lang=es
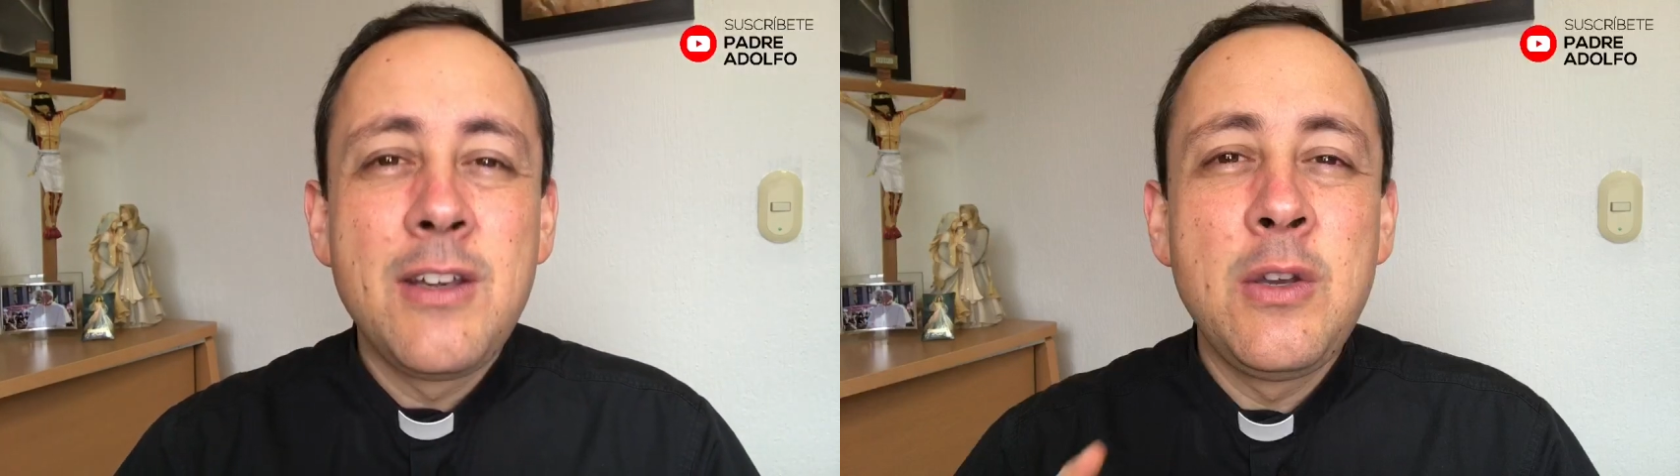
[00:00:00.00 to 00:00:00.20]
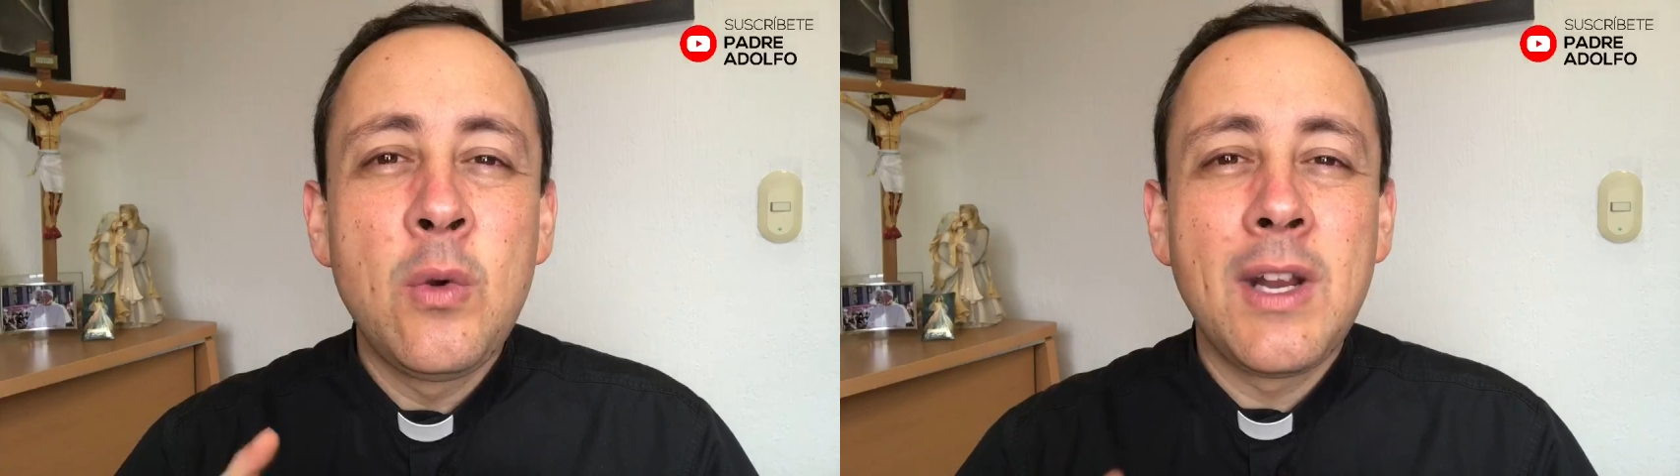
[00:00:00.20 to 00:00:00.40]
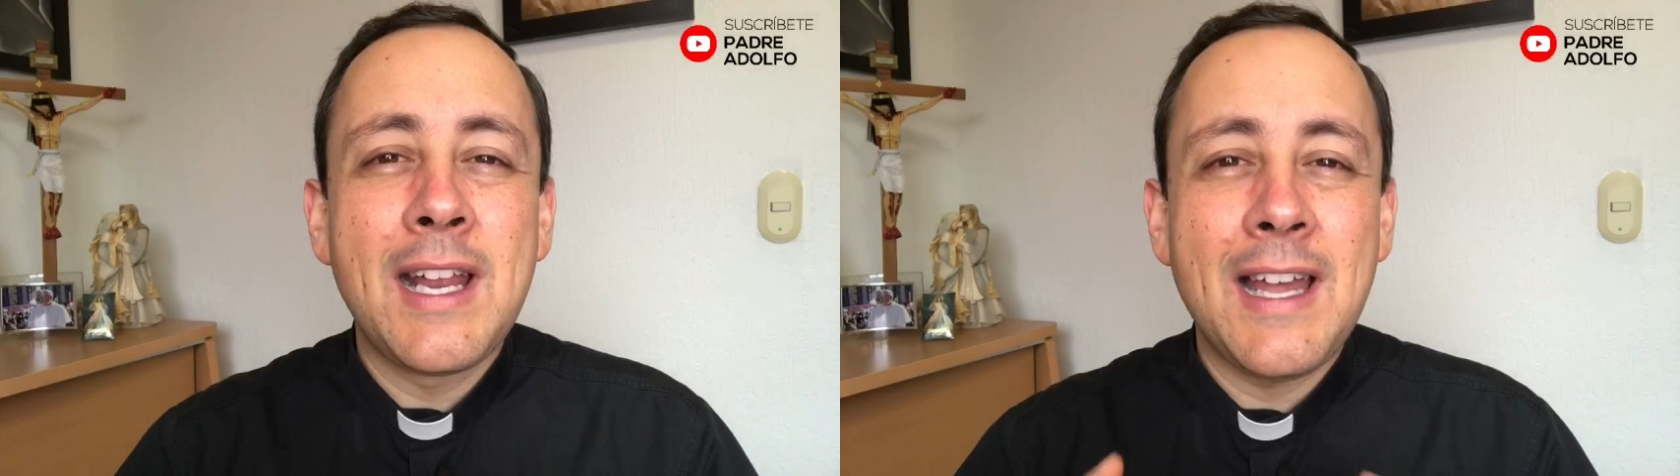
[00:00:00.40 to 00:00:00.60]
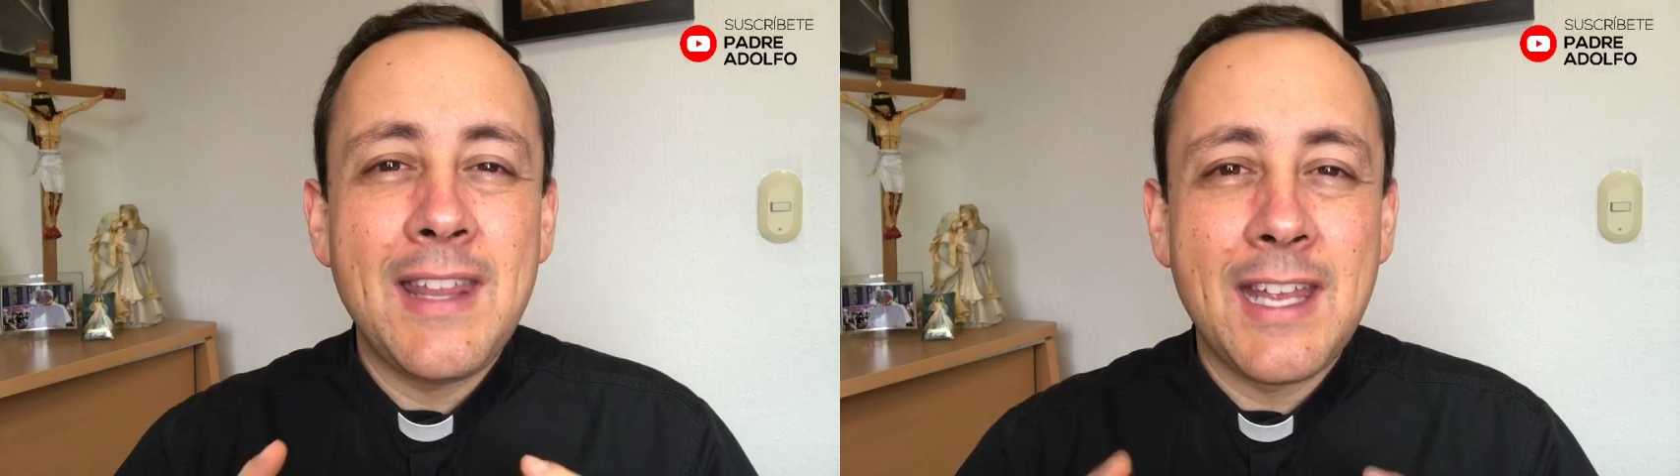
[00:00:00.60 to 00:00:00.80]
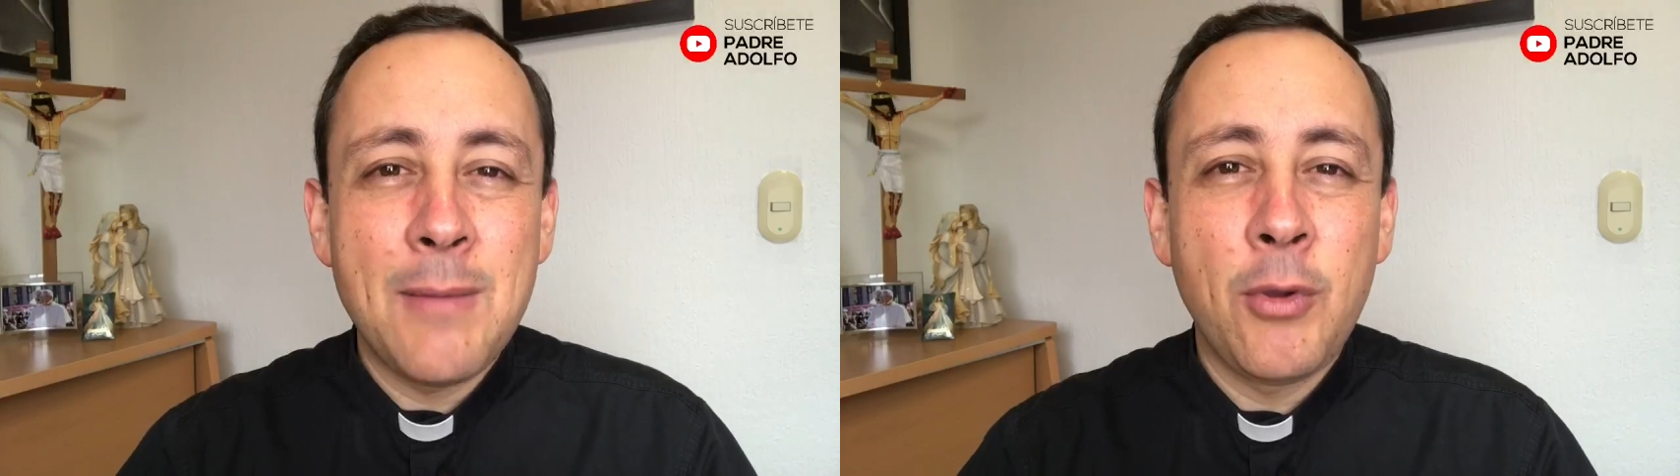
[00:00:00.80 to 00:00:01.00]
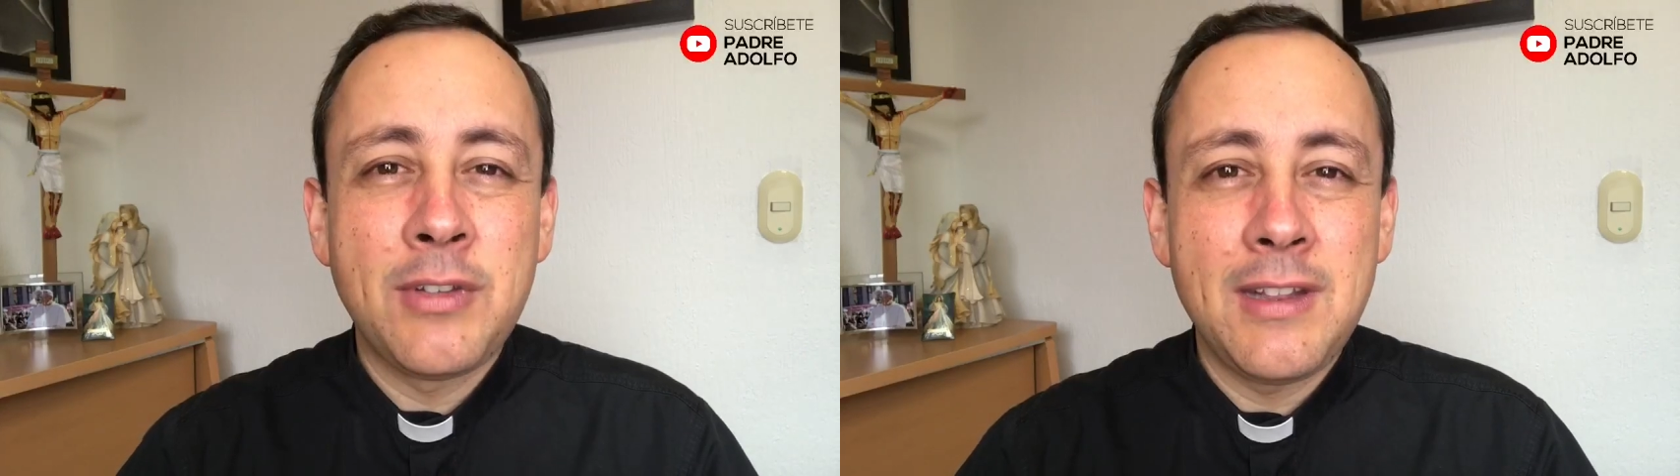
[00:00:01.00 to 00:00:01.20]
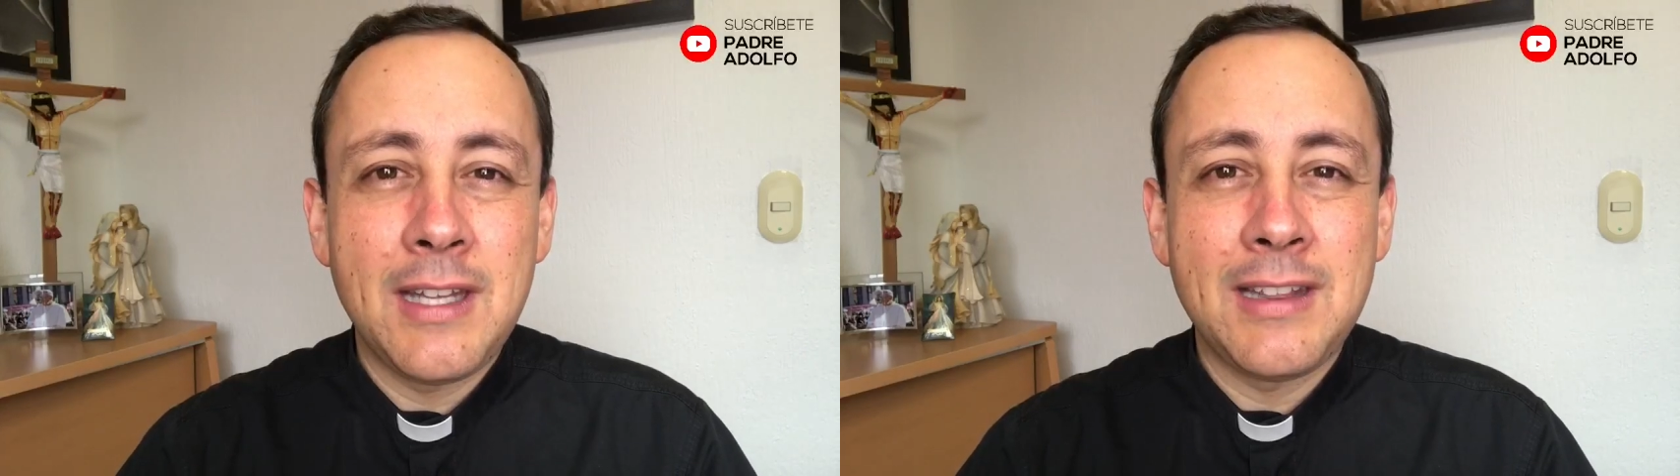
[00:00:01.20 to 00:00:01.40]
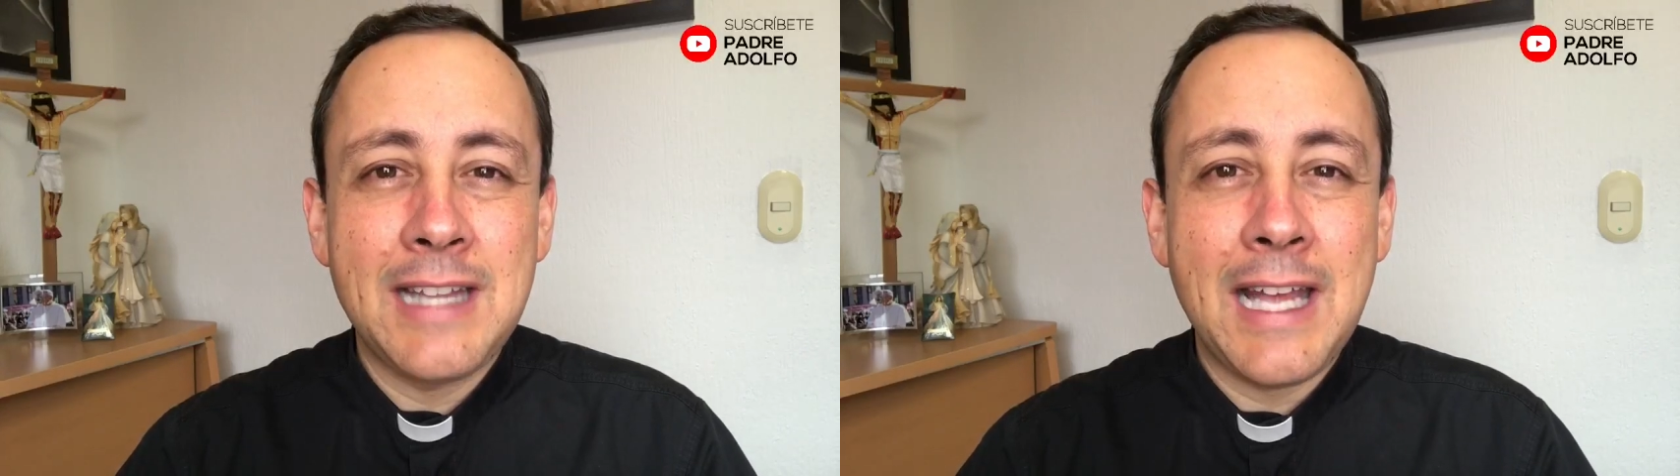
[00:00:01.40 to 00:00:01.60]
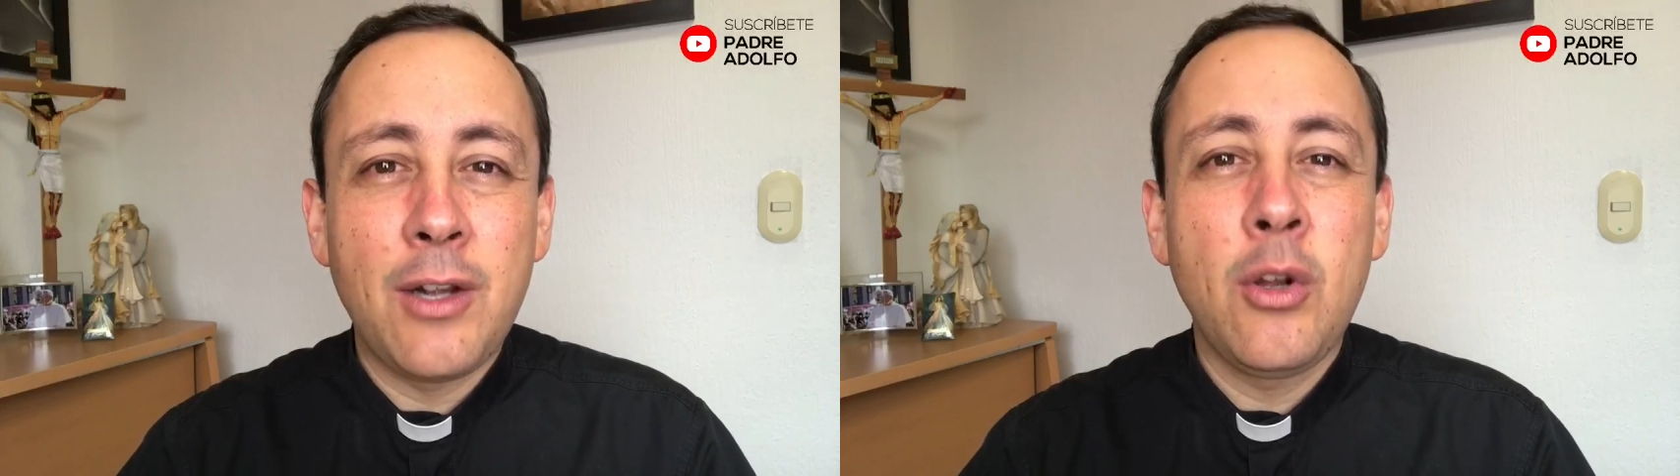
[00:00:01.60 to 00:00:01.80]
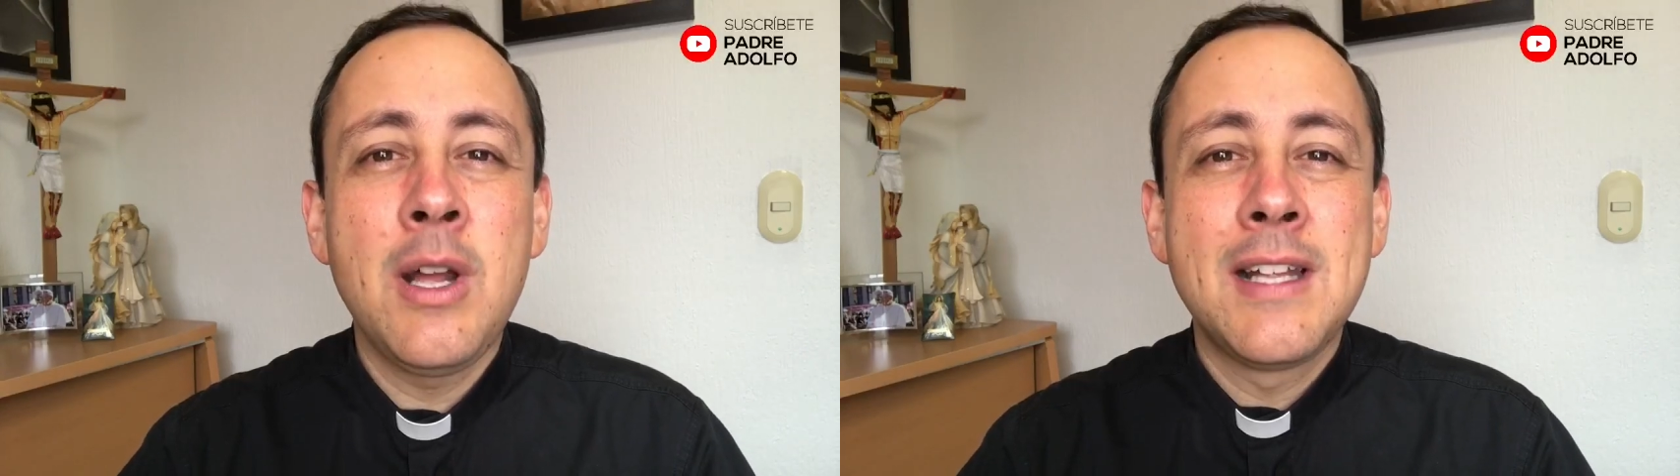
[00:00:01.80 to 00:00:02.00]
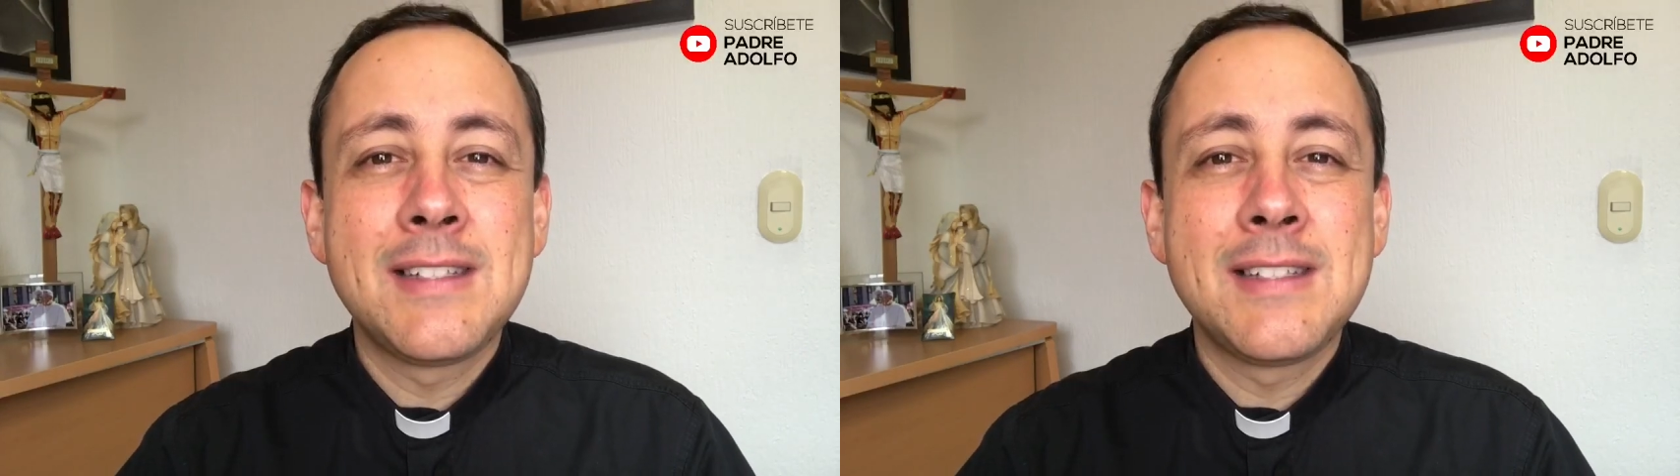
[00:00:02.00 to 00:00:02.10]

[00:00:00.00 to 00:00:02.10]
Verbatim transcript: Nunca dejemos de intentarlo